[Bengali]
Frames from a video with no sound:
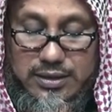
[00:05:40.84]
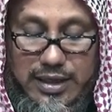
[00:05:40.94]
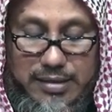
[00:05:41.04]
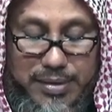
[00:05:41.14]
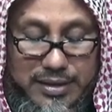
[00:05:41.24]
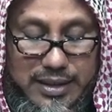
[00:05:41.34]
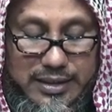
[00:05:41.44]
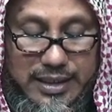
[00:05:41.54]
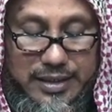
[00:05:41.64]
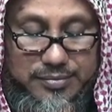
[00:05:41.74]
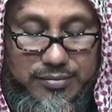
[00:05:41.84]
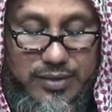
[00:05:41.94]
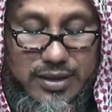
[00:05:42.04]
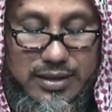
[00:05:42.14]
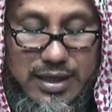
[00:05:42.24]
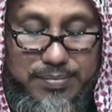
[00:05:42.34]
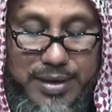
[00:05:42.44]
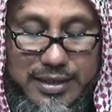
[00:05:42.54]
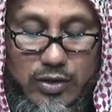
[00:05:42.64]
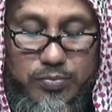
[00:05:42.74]
তাই বান্দাকে তার
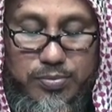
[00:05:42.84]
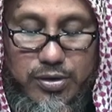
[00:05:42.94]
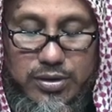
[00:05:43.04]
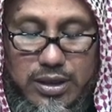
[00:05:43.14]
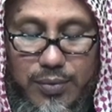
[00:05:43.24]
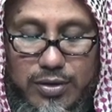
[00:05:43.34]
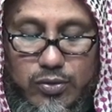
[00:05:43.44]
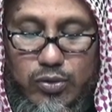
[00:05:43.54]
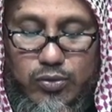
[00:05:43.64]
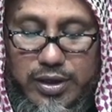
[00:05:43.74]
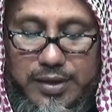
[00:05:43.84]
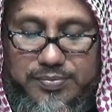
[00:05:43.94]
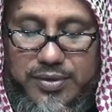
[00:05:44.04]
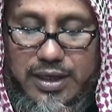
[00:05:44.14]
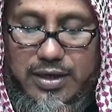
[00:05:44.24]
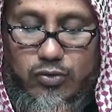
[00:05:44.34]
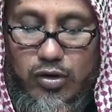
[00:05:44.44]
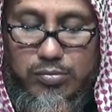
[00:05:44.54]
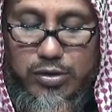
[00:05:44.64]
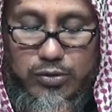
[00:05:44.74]
ভাগ্যের উপর তাওয়াক্কুল করে তার
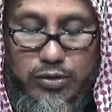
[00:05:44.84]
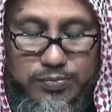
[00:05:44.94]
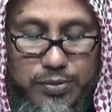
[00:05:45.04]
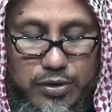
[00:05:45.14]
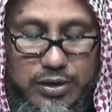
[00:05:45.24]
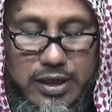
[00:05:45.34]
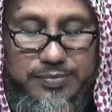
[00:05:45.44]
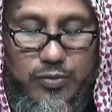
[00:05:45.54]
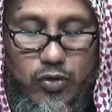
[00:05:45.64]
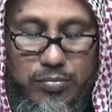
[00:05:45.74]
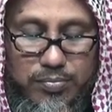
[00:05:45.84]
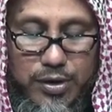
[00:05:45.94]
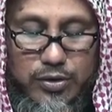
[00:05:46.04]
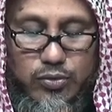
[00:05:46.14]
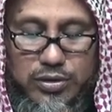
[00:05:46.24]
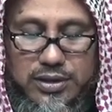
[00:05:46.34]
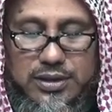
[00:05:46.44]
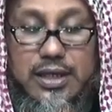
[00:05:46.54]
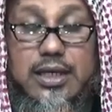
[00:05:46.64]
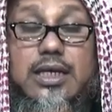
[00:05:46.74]
কর্ম তৎপরতা অব্যাহত
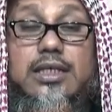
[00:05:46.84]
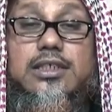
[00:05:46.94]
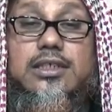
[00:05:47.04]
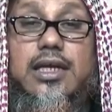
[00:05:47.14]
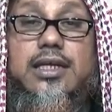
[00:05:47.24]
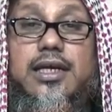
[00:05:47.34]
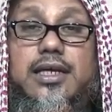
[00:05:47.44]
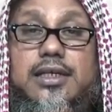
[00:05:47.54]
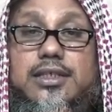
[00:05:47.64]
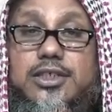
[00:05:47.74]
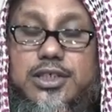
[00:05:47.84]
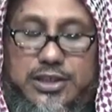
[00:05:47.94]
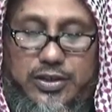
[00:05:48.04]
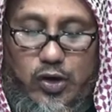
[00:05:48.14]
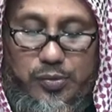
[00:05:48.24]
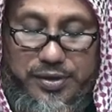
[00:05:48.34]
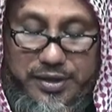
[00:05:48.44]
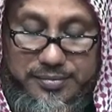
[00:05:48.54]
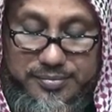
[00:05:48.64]
গতিতে চালিয়ে যেতে হবে